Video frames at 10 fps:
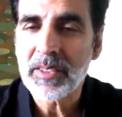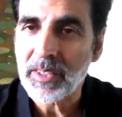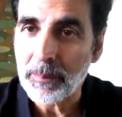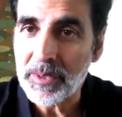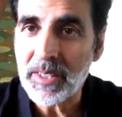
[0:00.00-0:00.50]

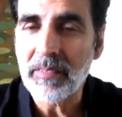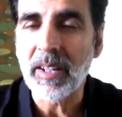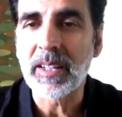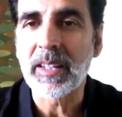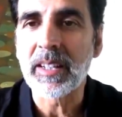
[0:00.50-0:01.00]
सब्ज़ी
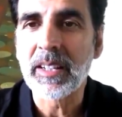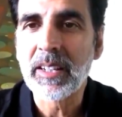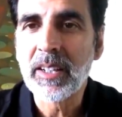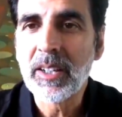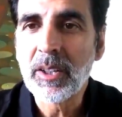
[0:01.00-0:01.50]
वाले
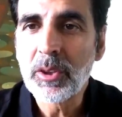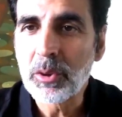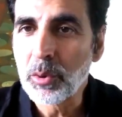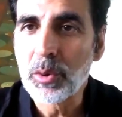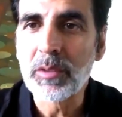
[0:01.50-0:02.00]

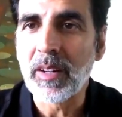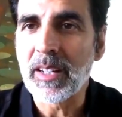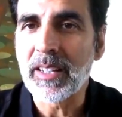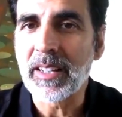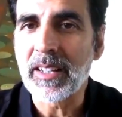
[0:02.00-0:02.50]
दूध
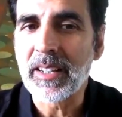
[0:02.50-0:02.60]
वाले